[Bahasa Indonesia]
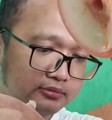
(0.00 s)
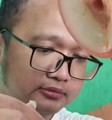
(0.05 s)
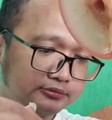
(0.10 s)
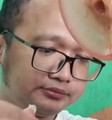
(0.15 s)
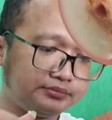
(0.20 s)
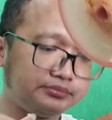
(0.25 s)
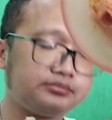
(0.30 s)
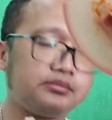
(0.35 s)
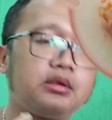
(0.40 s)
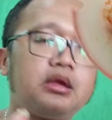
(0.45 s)

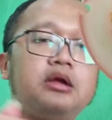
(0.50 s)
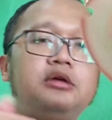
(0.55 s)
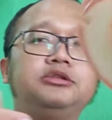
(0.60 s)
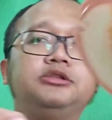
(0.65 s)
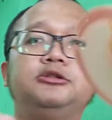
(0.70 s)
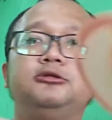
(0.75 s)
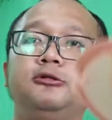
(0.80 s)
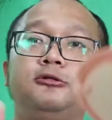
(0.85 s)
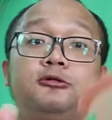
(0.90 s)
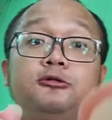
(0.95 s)
Hmm.
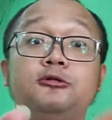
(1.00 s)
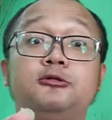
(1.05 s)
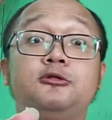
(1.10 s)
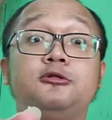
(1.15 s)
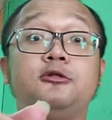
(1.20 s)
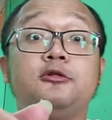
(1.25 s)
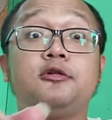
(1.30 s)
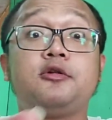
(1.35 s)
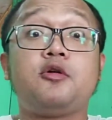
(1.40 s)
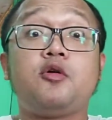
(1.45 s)

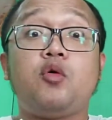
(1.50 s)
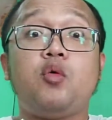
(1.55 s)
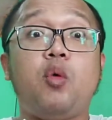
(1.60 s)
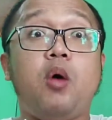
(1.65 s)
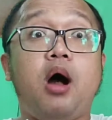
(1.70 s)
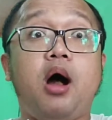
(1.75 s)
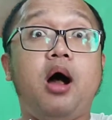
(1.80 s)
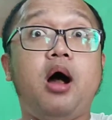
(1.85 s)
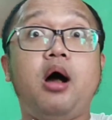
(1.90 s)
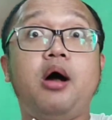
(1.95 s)

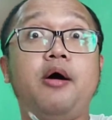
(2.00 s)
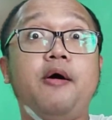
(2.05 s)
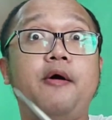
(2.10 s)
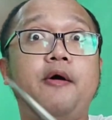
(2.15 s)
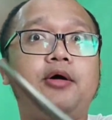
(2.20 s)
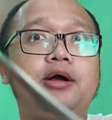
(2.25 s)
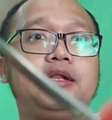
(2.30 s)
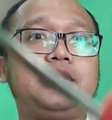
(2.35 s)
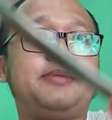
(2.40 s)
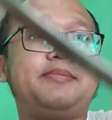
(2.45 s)

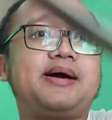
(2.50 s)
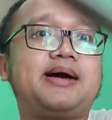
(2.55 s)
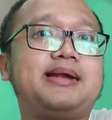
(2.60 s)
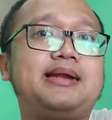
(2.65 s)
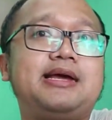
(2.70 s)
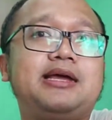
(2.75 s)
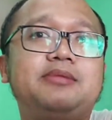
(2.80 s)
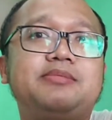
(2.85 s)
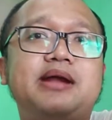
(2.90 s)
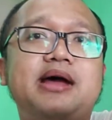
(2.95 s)
Wow, kita
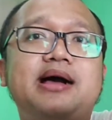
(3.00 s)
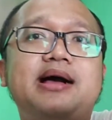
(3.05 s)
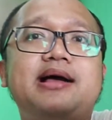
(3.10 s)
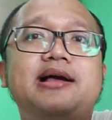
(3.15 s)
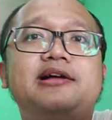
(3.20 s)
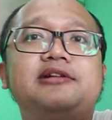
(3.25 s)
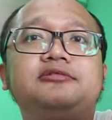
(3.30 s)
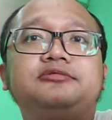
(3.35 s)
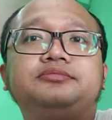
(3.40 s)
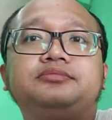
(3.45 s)
makan lagi,
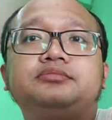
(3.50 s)
Bray.